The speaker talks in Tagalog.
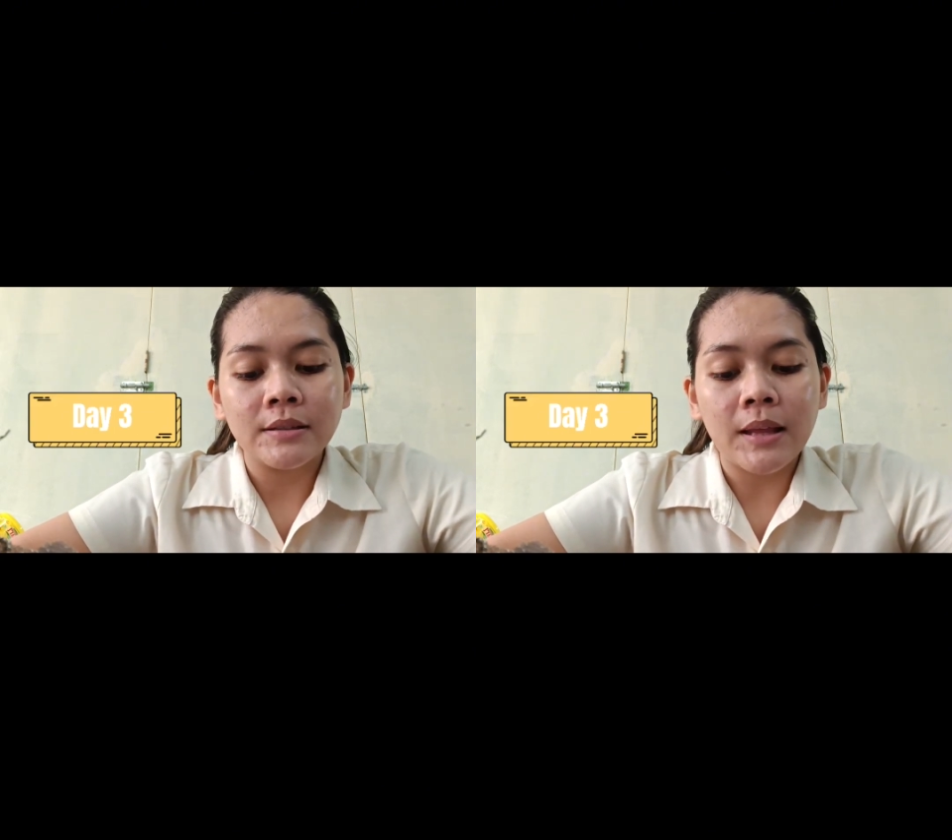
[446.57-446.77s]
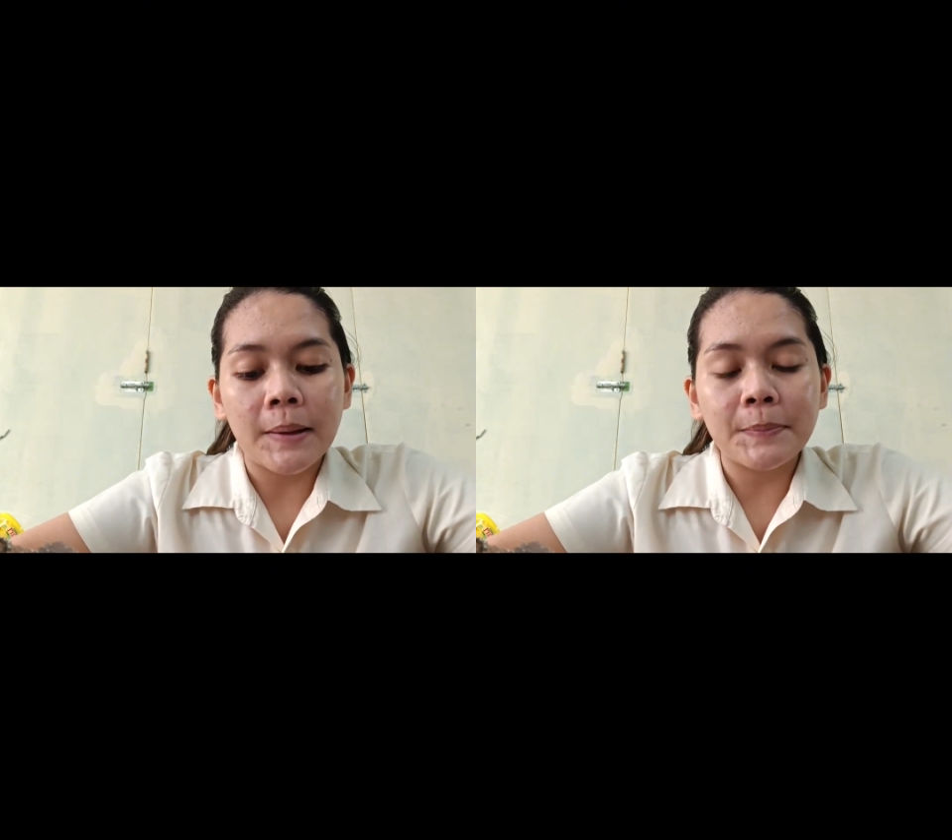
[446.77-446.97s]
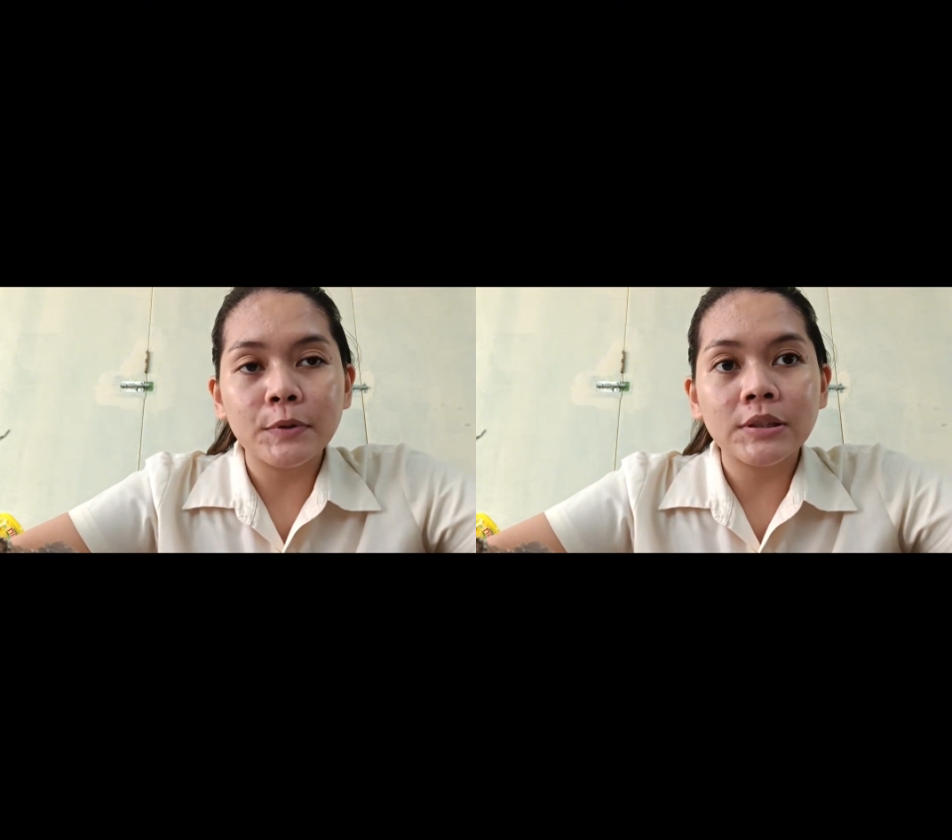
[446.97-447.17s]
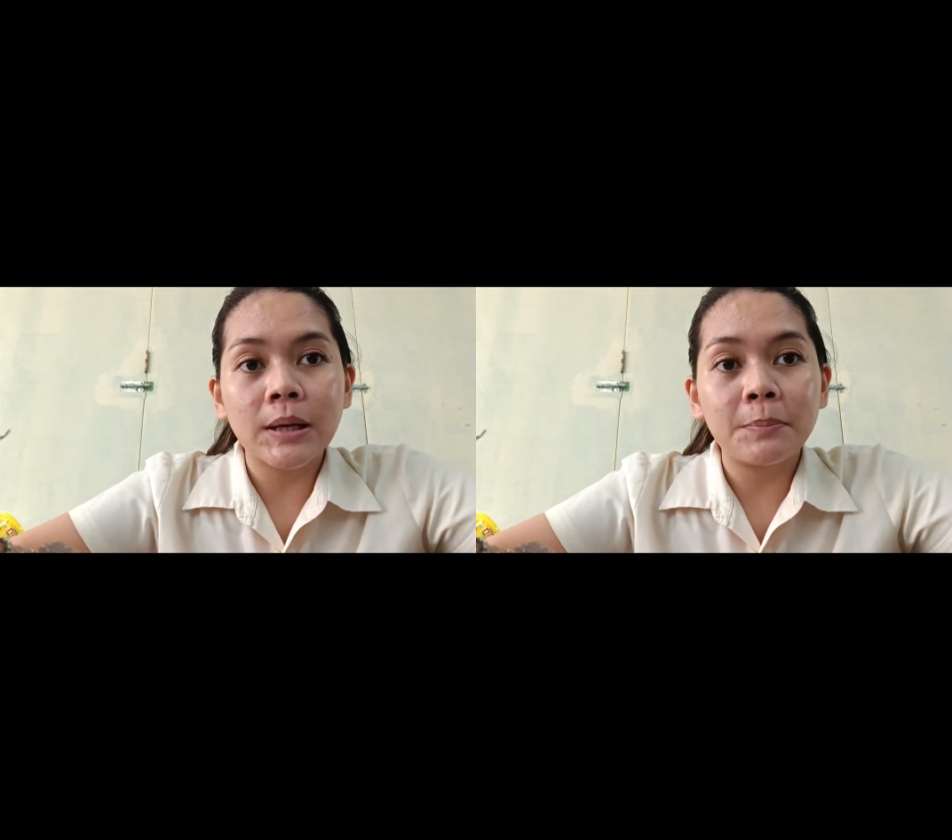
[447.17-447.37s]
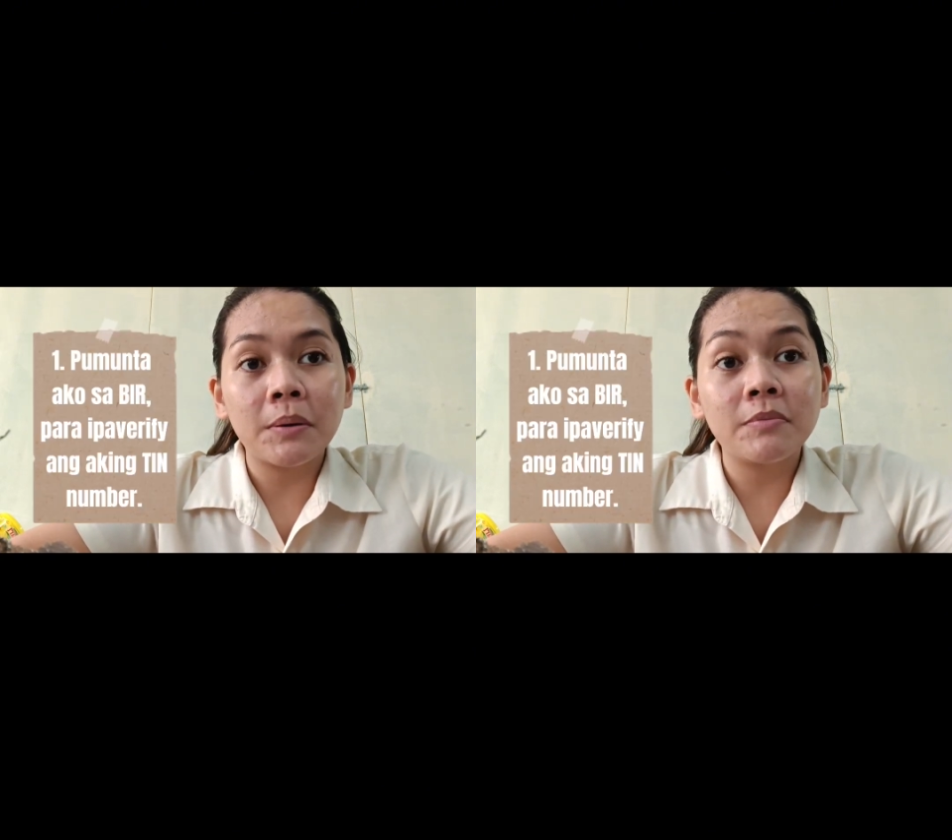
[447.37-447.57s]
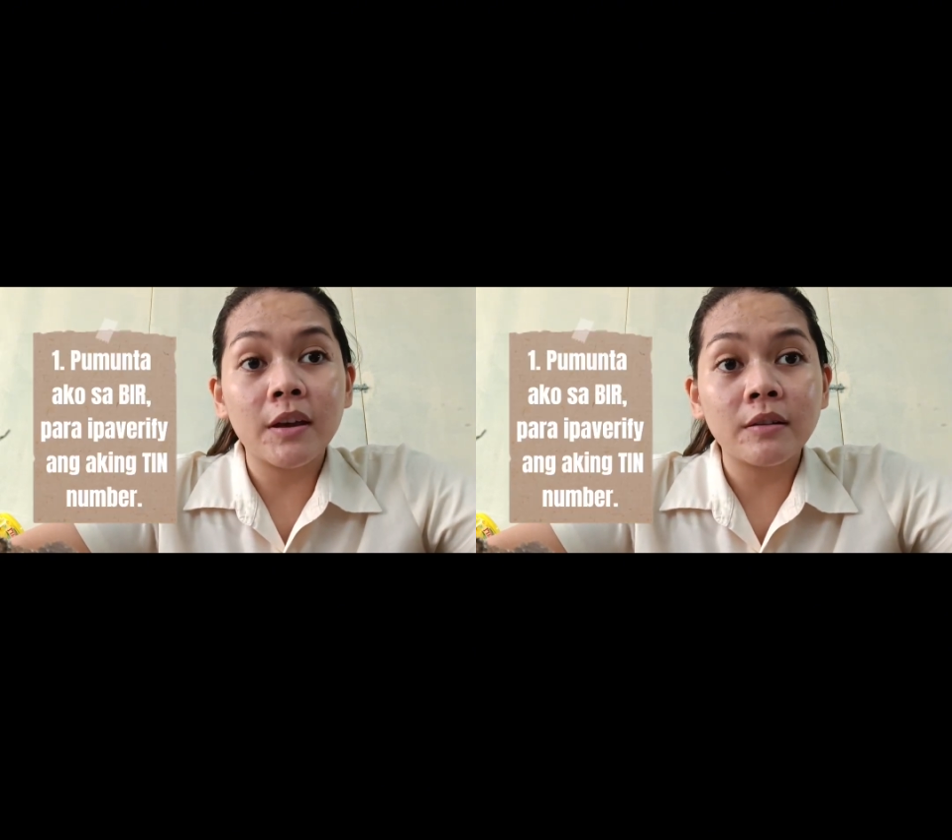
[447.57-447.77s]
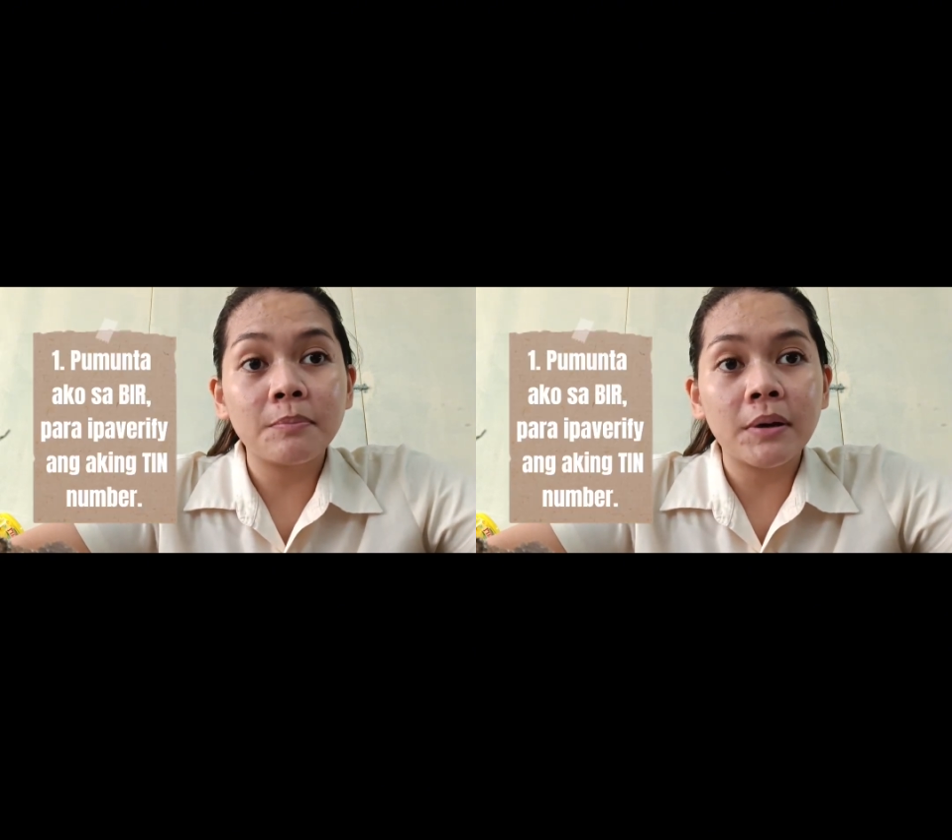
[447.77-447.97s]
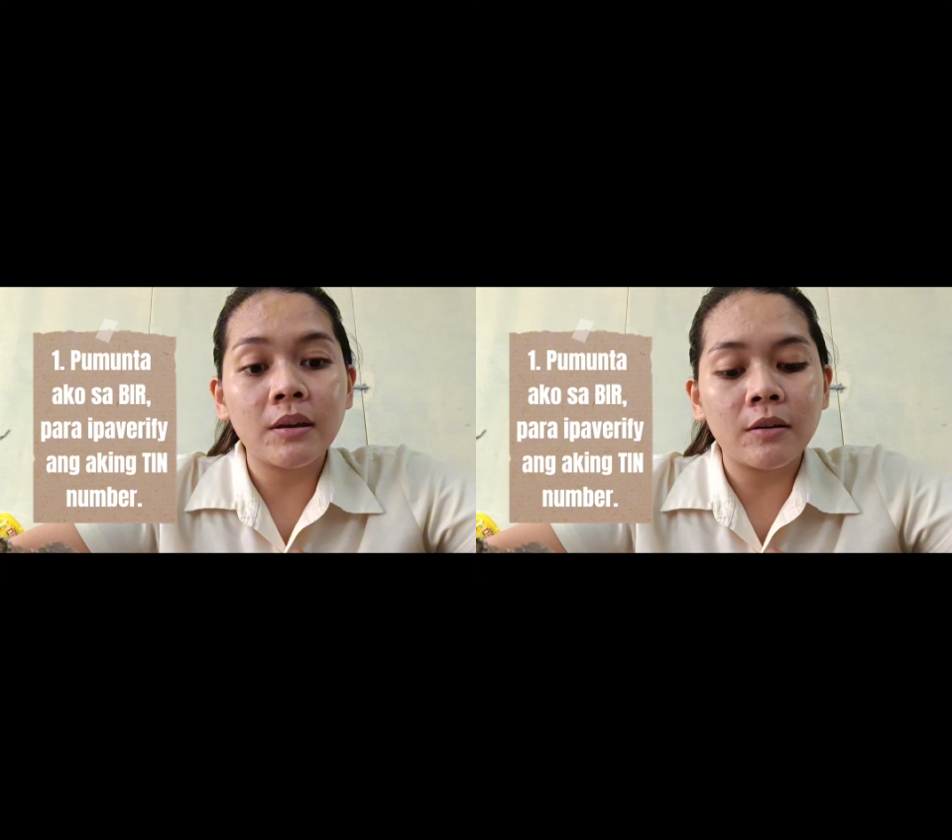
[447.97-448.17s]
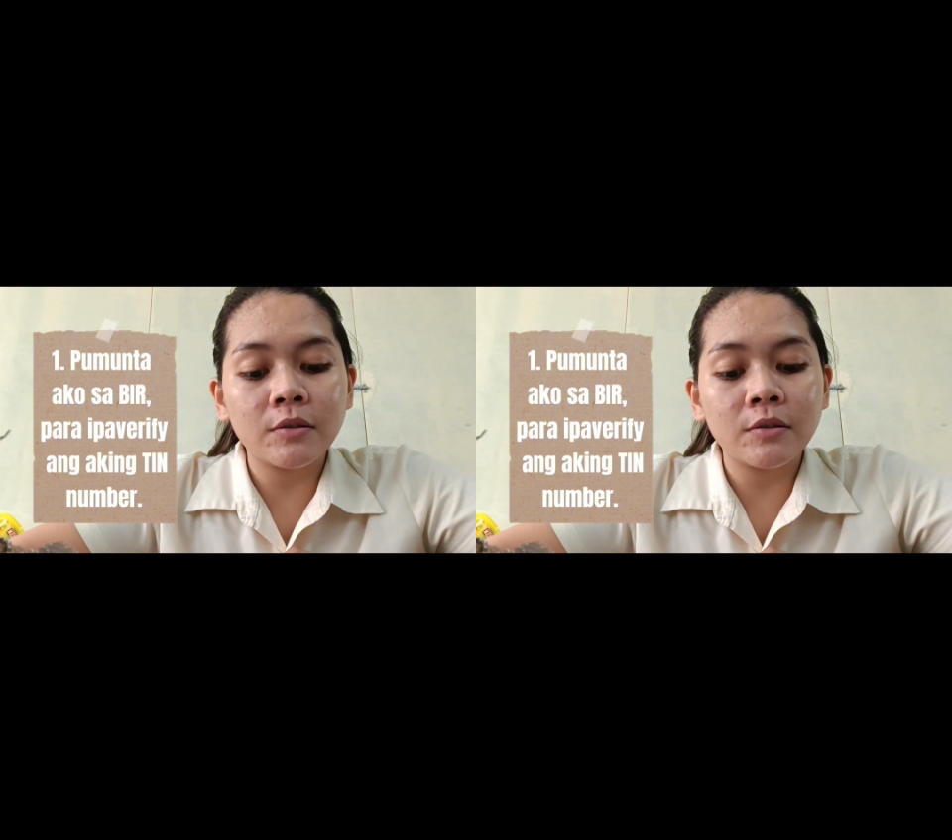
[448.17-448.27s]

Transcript: Tapos, nagpa-verify hmm.